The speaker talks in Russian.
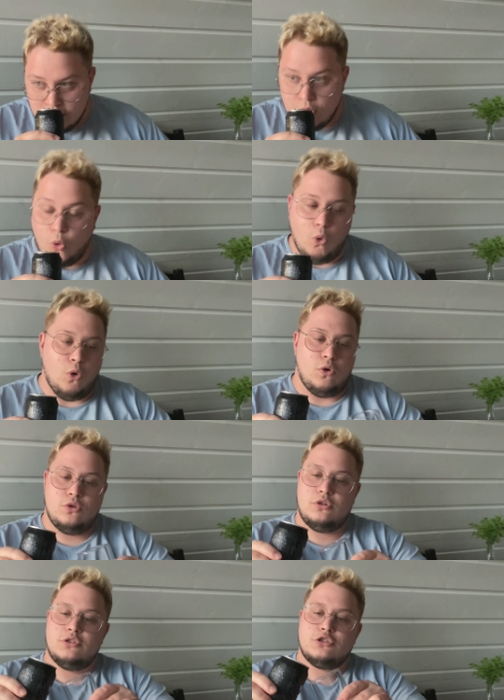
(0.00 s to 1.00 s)
О,
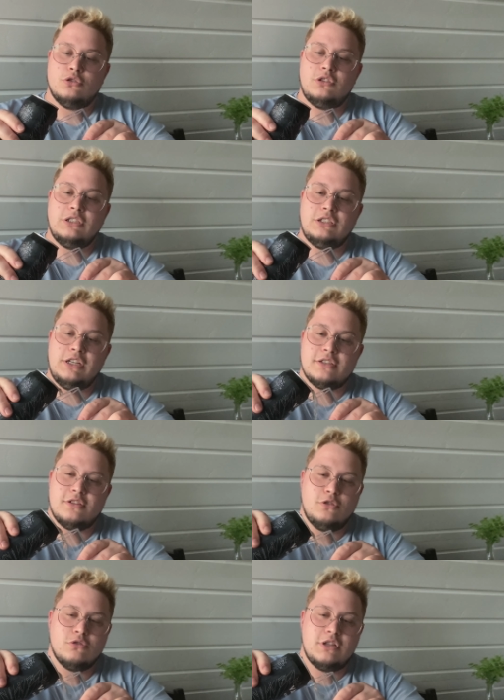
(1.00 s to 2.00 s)
что-то интересное.
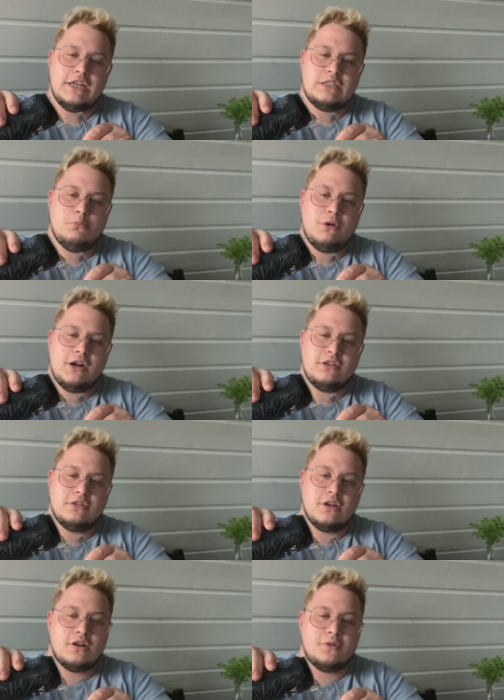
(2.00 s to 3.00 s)
Но знаете, пахнет
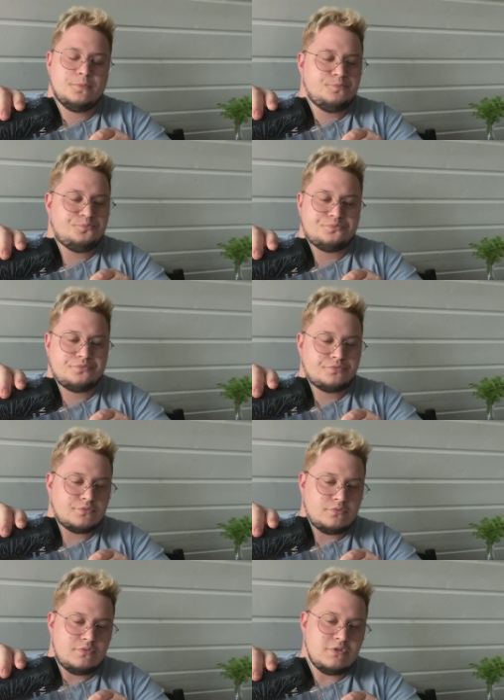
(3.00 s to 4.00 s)
как
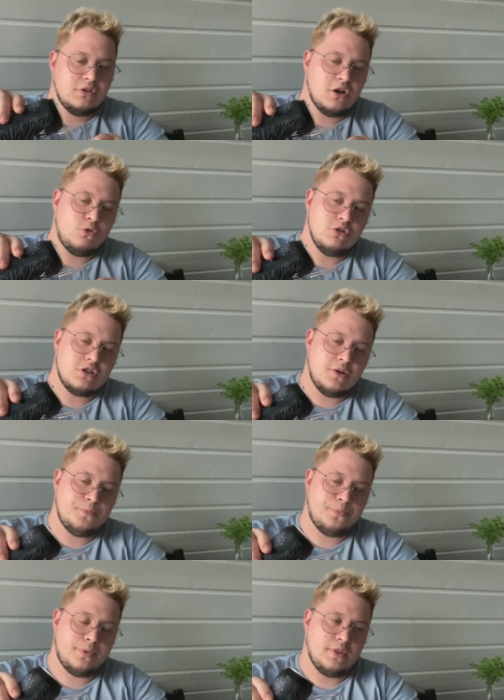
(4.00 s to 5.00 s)
какой-то
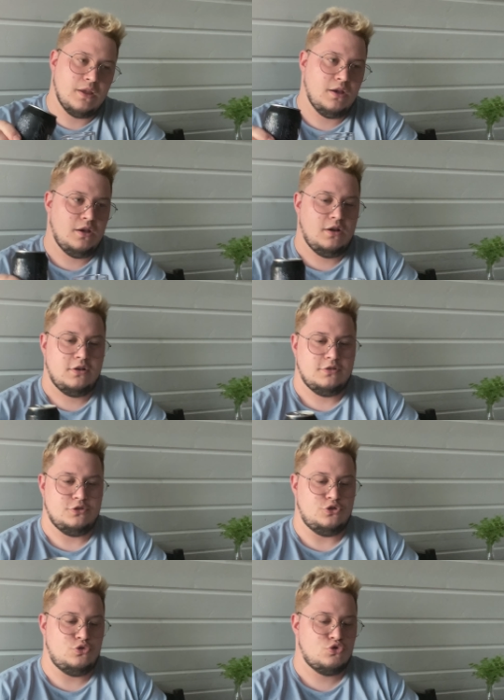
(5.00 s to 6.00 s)

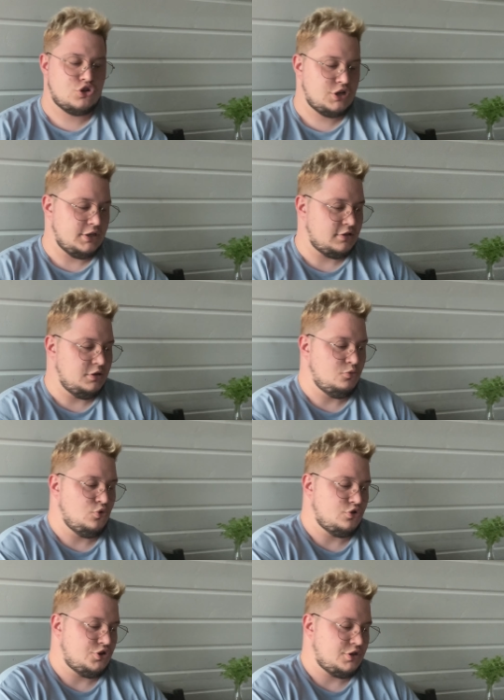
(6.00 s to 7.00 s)
дюшес
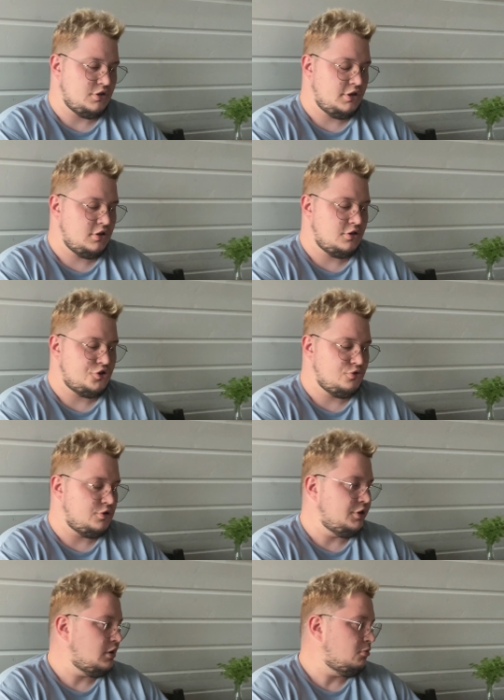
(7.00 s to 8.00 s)
немножечко. Наверное, за счет
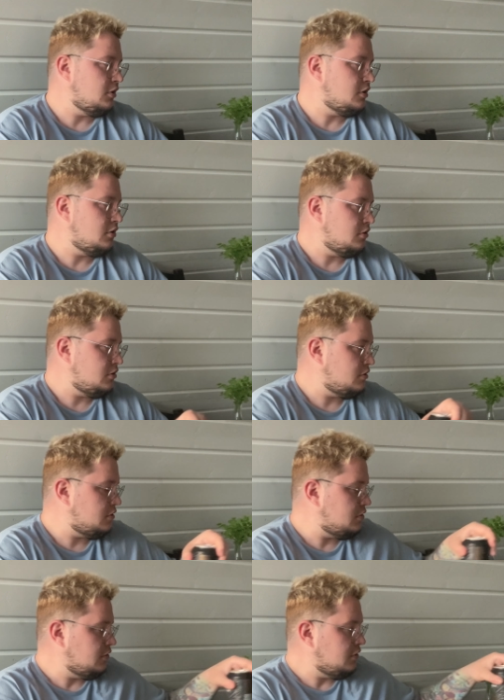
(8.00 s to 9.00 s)
яблока.
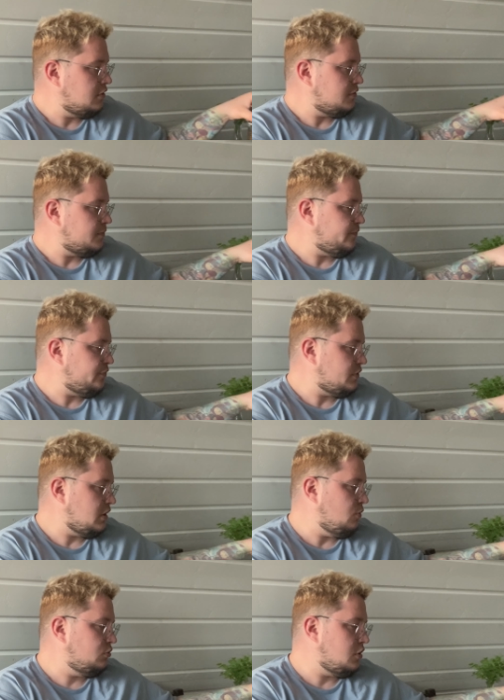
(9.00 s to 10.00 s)
А
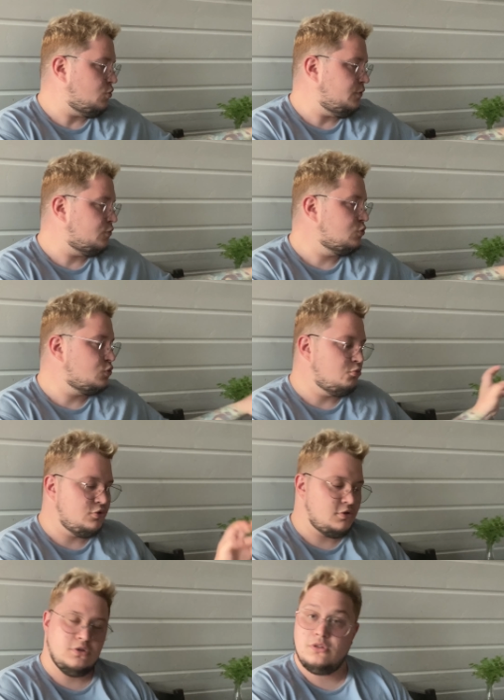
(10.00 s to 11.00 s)
вот какой вкус у
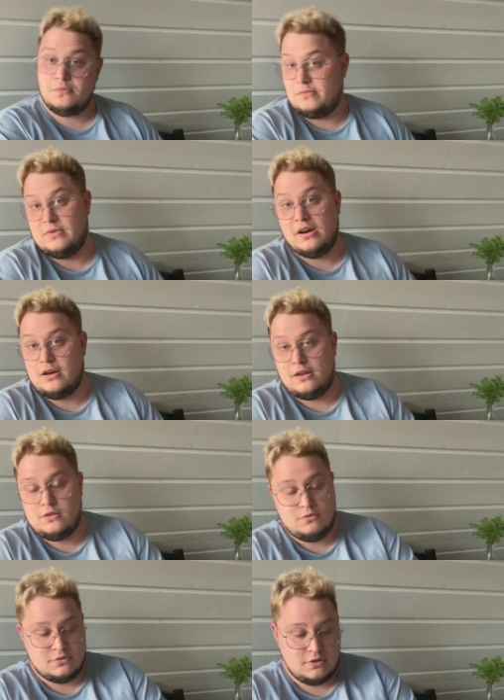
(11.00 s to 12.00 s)
бузины. Хрен
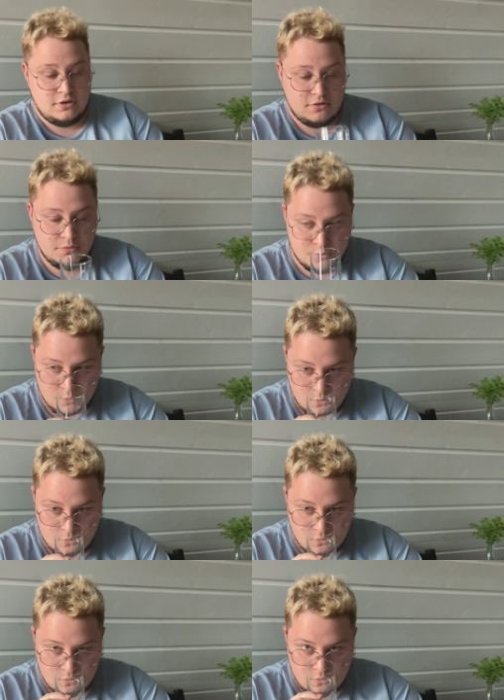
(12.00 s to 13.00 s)
его знает.
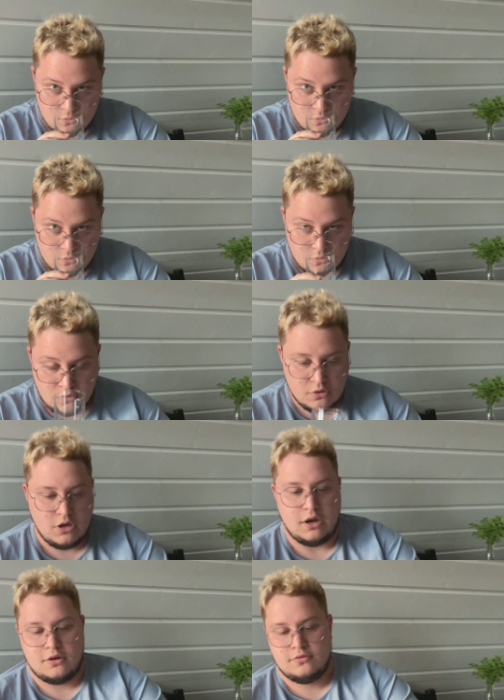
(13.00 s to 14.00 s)

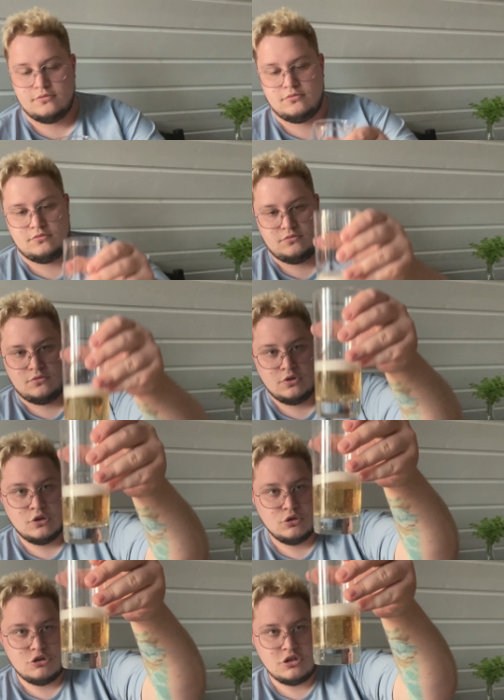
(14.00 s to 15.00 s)
Так.
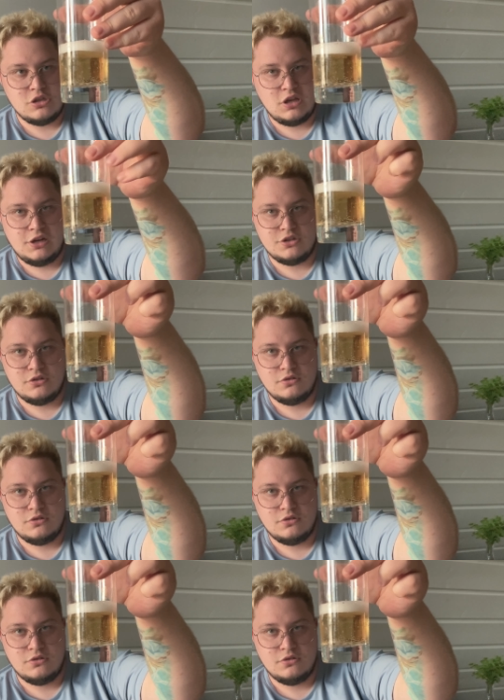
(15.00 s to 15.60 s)
Точно так же.